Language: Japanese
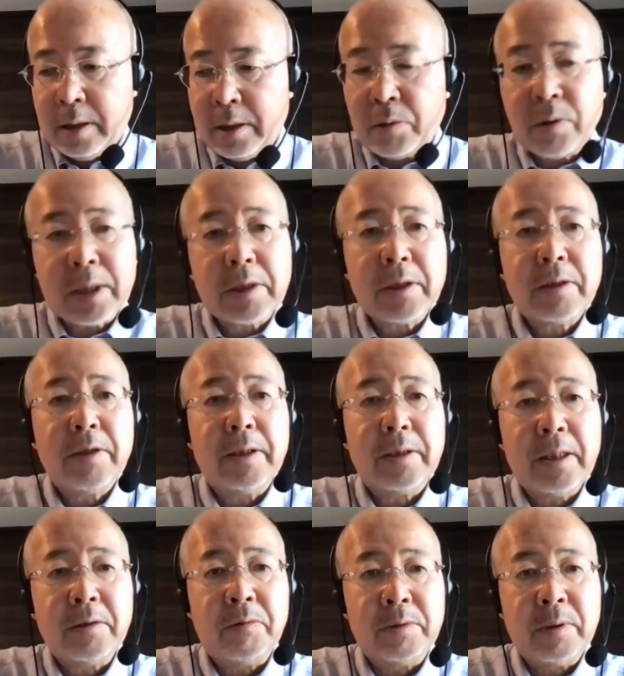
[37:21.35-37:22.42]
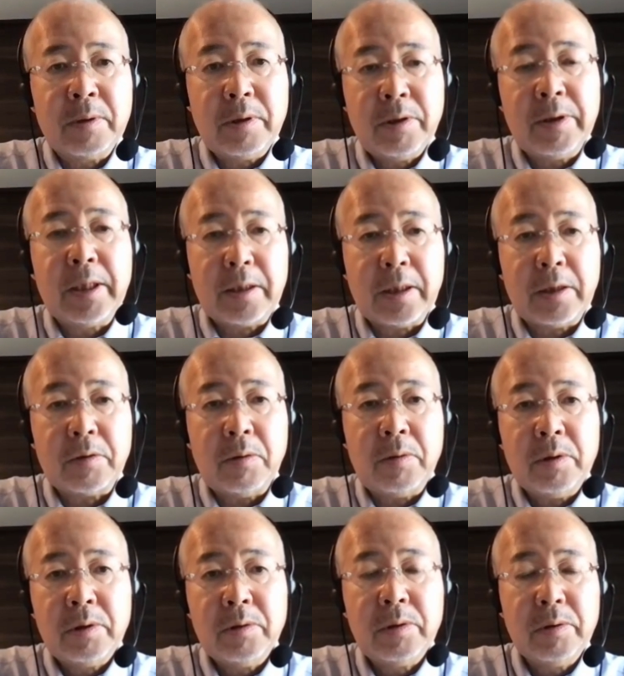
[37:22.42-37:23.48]
効果的ではないのではないかと
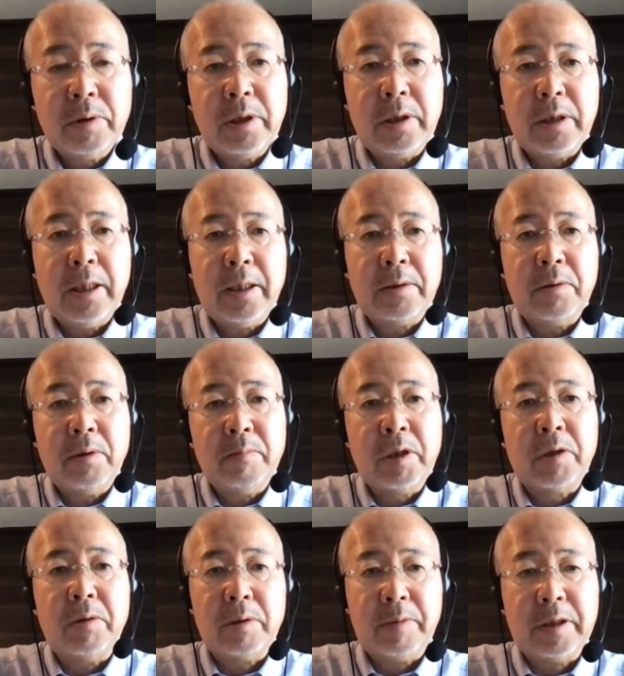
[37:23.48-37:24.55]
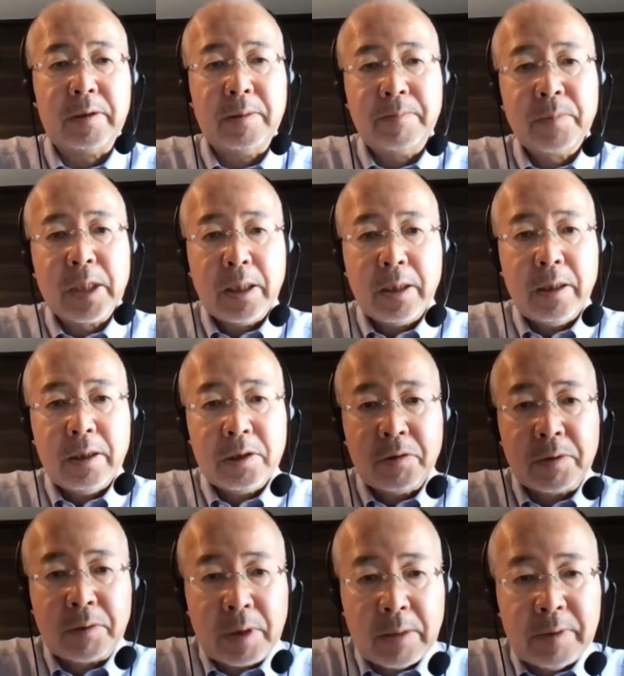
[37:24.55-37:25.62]
いうふうに見ております。以上
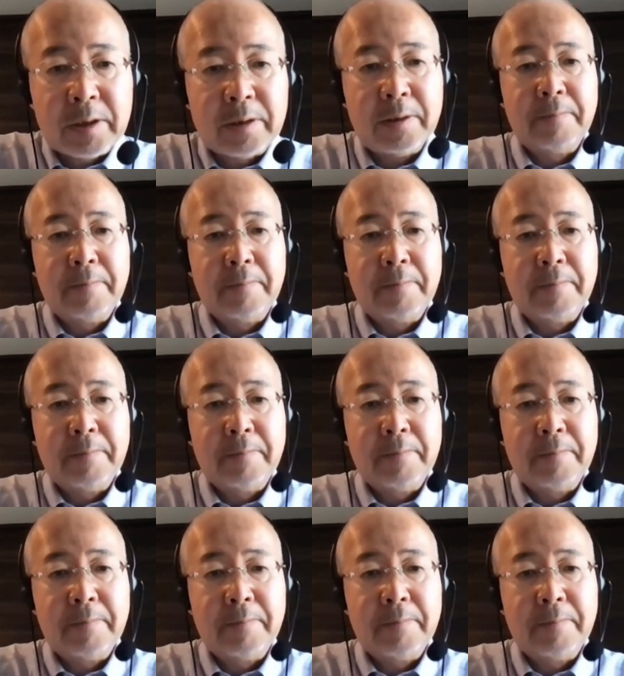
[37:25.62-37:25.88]
でございます。